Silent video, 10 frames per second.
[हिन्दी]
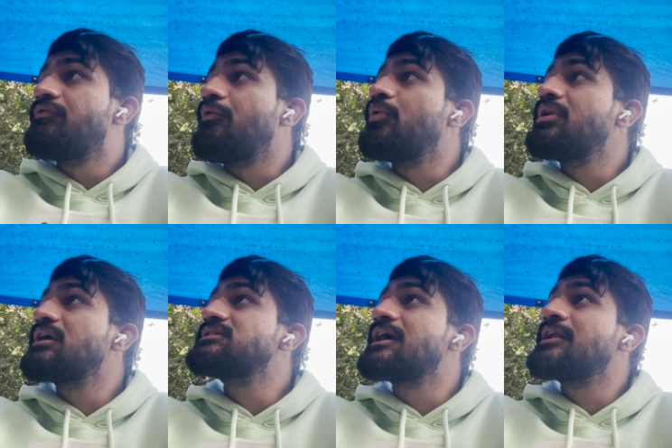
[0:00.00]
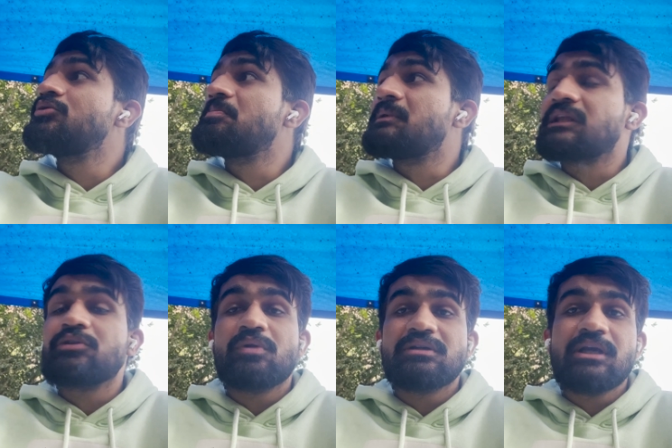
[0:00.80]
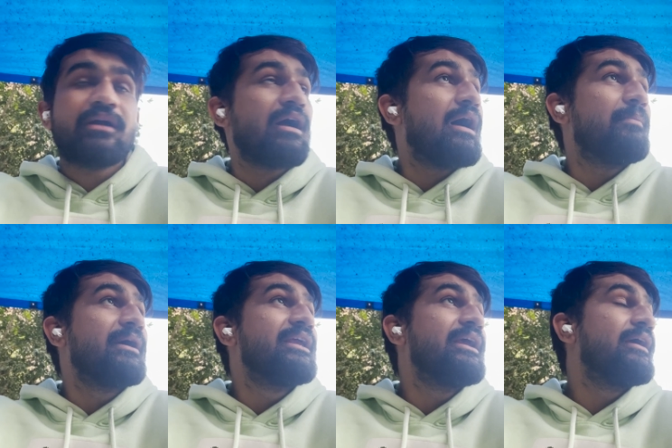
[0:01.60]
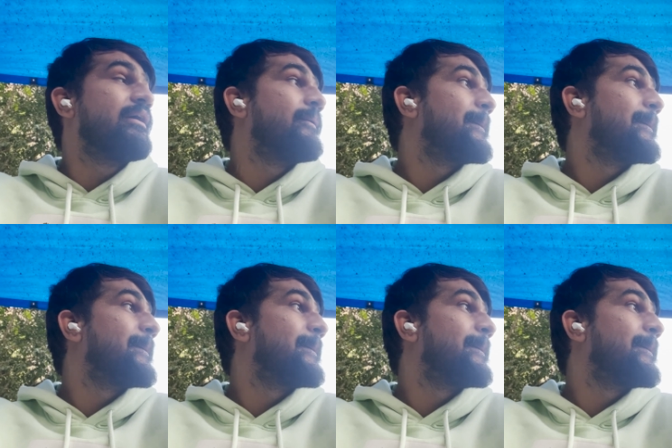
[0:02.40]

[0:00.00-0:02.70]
फ़ोन लग जाए ना तो पता तो लग जाए कहाँ भगी है